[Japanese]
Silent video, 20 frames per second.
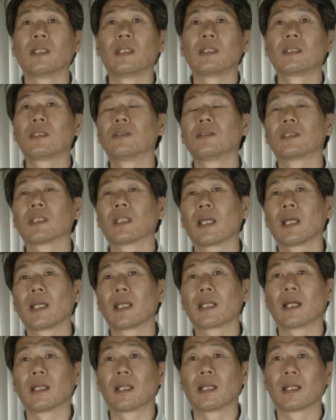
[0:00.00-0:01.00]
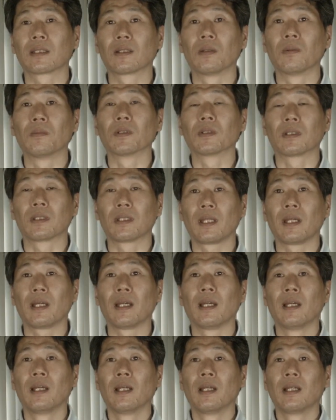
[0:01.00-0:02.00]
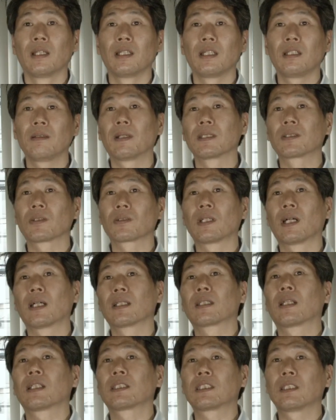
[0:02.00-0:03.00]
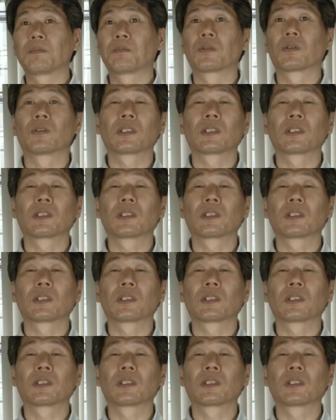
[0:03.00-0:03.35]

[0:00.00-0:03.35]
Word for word: できるんじゃないかなと思って、今ちょっと新しいプロ